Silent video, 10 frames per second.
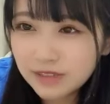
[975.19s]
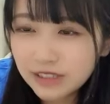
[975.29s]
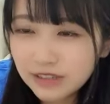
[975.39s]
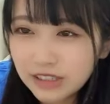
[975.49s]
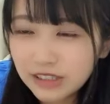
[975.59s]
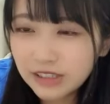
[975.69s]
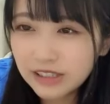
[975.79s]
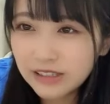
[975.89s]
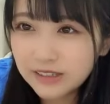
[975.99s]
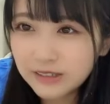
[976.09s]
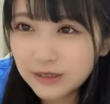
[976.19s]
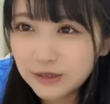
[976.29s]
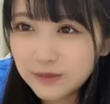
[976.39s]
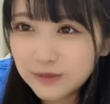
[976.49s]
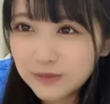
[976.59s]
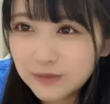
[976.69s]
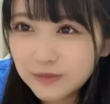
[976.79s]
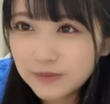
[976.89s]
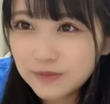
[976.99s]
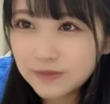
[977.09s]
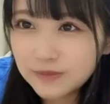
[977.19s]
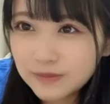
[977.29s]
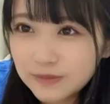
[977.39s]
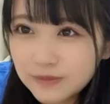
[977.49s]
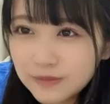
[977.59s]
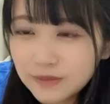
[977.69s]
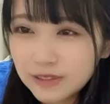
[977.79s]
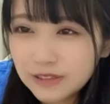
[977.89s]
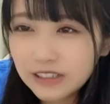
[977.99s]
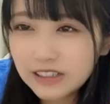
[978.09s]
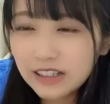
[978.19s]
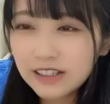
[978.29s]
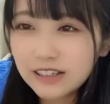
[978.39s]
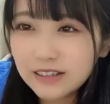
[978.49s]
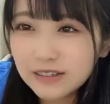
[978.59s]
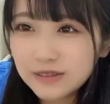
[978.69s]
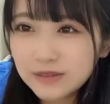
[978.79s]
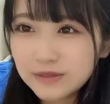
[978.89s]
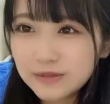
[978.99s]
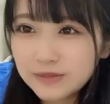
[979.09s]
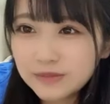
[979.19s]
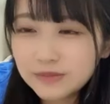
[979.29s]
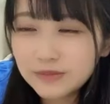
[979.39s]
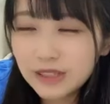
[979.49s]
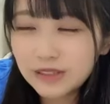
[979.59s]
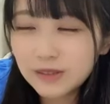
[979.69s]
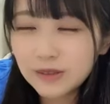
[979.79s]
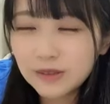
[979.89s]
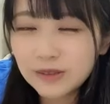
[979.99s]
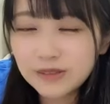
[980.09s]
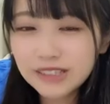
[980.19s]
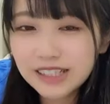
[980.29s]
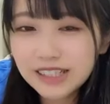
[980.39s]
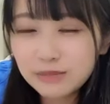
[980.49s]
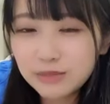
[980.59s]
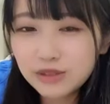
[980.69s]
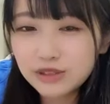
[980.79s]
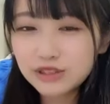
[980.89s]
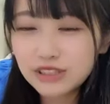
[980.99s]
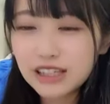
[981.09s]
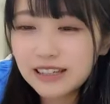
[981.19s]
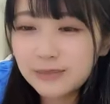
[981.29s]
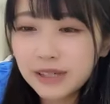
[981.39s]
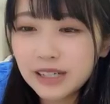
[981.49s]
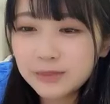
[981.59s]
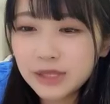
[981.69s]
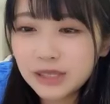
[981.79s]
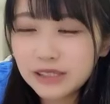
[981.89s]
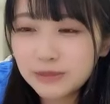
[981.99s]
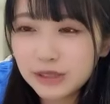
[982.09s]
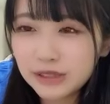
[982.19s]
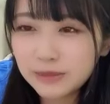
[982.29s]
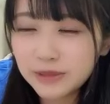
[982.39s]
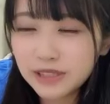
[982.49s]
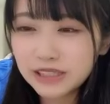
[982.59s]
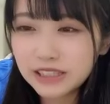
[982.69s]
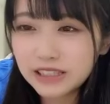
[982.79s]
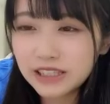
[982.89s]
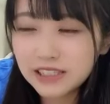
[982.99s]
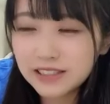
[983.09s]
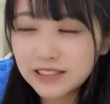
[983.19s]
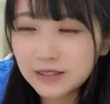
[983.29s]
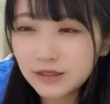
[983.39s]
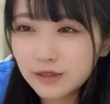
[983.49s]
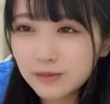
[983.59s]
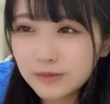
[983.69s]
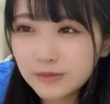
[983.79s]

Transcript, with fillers: 私は下手なんですよそうだからあの美容室で前髪だけでも切ってもらいに行ってたんですけど